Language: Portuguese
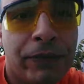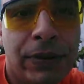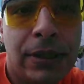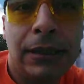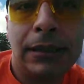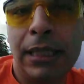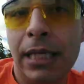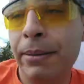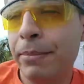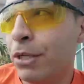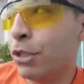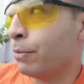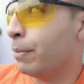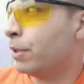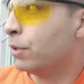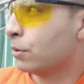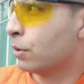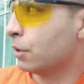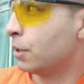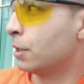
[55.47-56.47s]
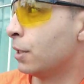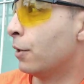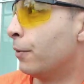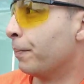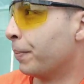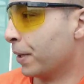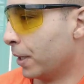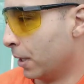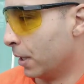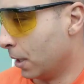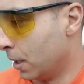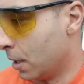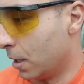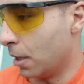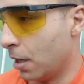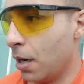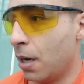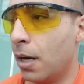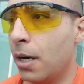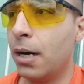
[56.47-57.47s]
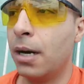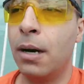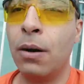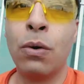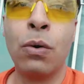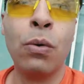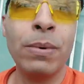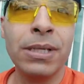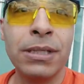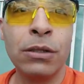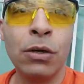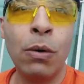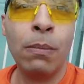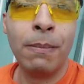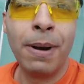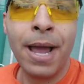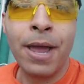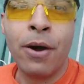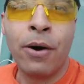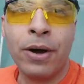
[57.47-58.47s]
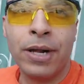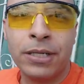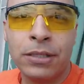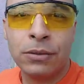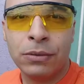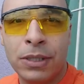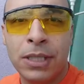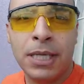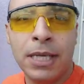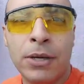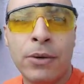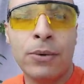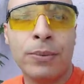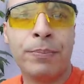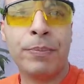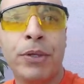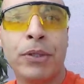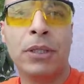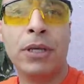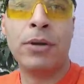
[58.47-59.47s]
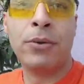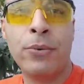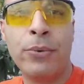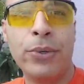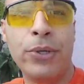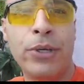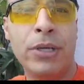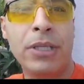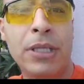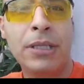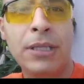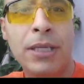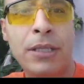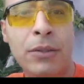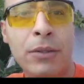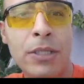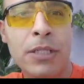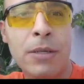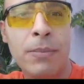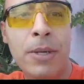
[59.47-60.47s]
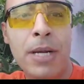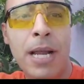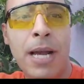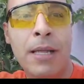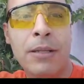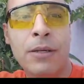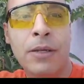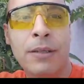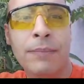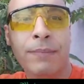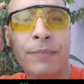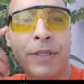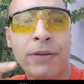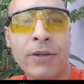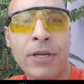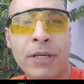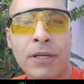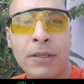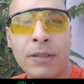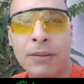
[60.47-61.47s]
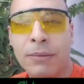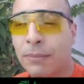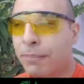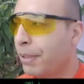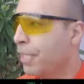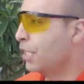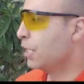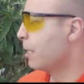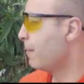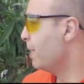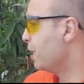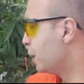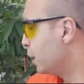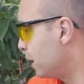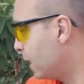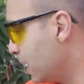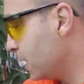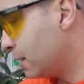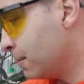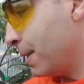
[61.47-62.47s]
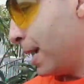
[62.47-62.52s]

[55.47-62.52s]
vocês terem mais ou menos noção. Ó, algumas estão maiores do que eu. Eu tenho 1,82, dá uma olhada, ó. Tá vendo, ó? Praticamente 3